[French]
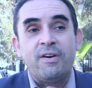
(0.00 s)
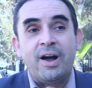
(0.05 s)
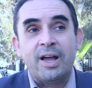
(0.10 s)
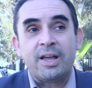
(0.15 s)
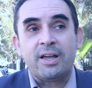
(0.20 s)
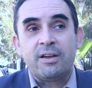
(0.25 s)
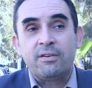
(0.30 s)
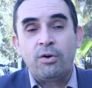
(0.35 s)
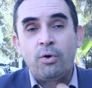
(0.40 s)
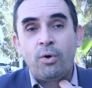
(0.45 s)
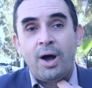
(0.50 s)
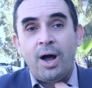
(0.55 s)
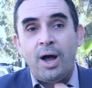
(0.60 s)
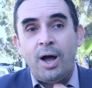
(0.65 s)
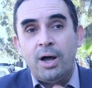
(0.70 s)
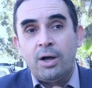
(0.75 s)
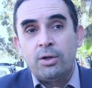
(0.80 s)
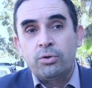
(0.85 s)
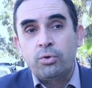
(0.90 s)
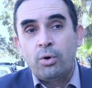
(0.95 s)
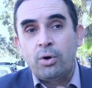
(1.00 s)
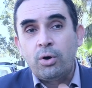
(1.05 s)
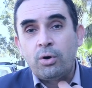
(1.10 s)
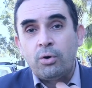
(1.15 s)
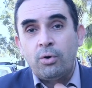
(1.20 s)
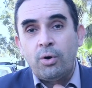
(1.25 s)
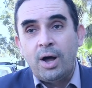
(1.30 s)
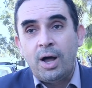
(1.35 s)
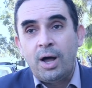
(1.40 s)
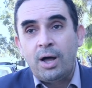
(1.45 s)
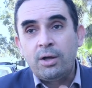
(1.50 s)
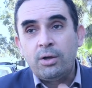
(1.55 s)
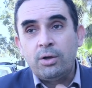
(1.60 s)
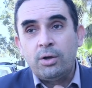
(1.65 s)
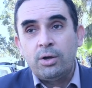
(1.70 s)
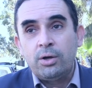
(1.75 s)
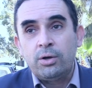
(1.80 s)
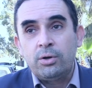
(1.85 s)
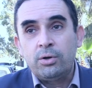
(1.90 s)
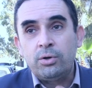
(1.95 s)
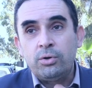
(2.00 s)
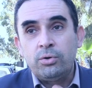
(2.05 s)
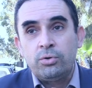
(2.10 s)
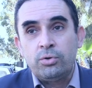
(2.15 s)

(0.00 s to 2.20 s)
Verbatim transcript: euh, aura, aura euh,